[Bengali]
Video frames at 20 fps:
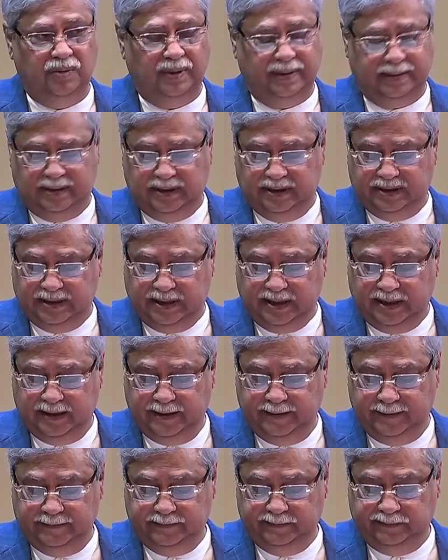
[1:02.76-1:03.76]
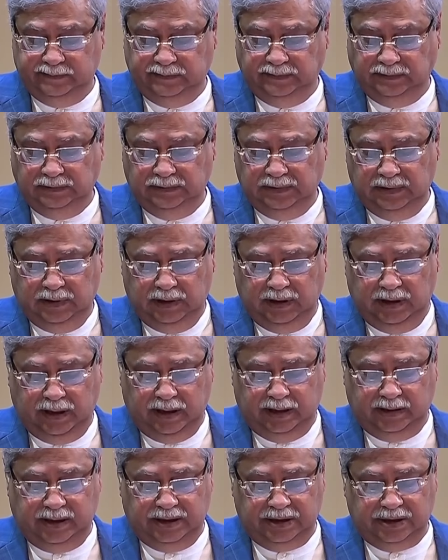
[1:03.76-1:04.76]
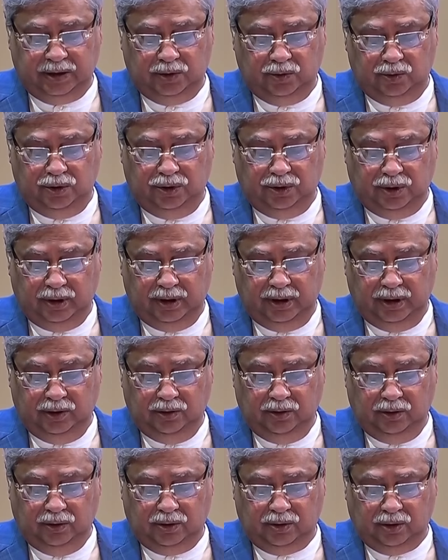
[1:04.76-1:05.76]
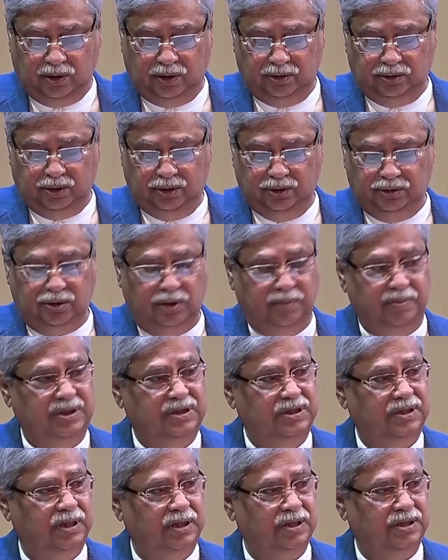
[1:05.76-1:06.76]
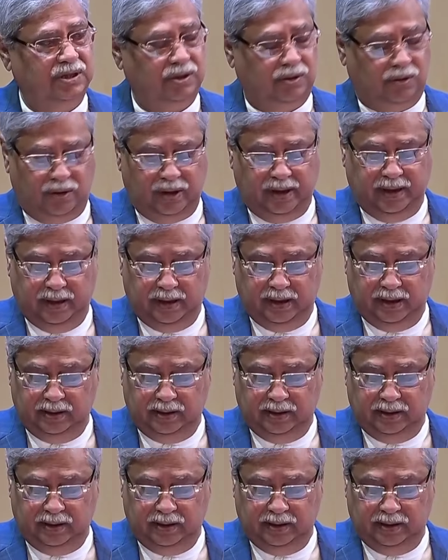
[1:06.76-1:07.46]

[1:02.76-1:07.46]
মারতে চায় এরা দেশের উন্নয়ন ও গণতন্ত্র বিশ্বাস করে না